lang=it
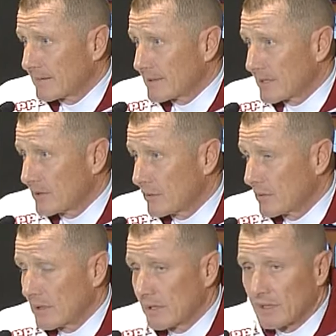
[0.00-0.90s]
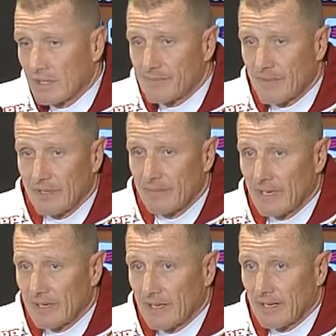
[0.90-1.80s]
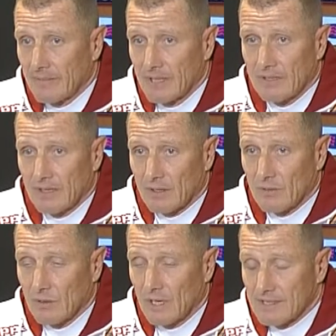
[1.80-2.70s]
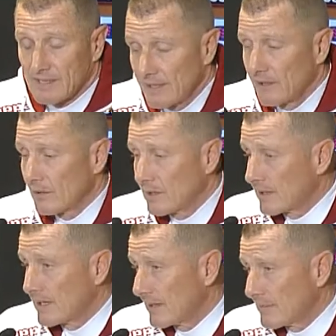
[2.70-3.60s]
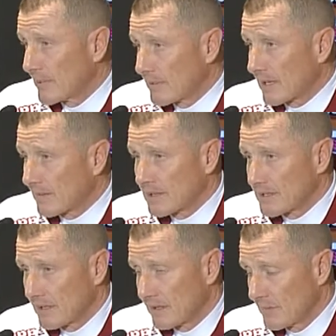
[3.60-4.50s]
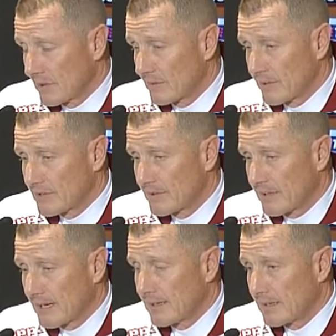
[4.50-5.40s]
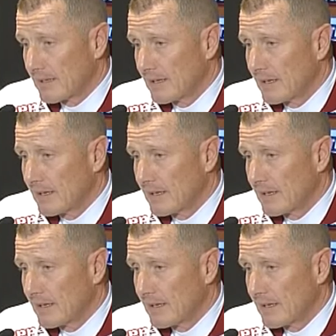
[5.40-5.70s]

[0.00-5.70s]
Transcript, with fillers: se non eh, esprimere chiaramente con l'assillo del tempo, perché questo è il nemico principale,